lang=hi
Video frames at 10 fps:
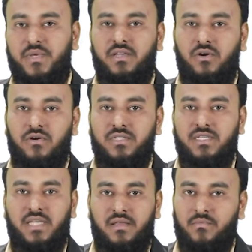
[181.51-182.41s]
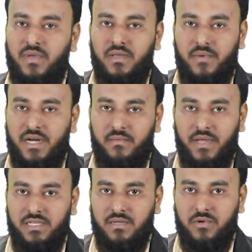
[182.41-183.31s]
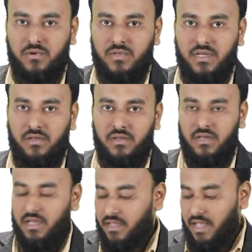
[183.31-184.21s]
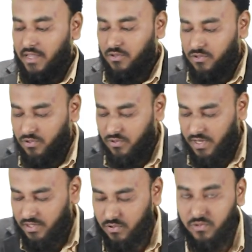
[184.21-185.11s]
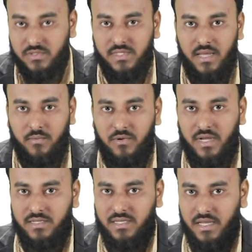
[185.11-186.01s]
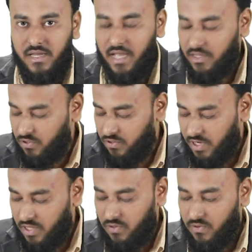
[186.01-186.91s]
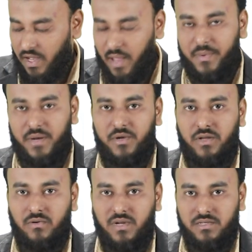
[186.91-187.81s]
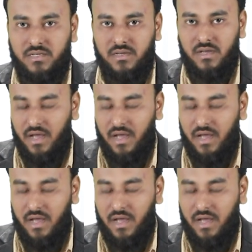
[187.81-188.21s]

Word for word: बी कॉस ए साइन बी मल्टीप्लीकेशन में होते हैं या तो दोनों के दोनों सेम होना चाहिए या दोनों के दोनों हाइपरबोलिक होना चाहिए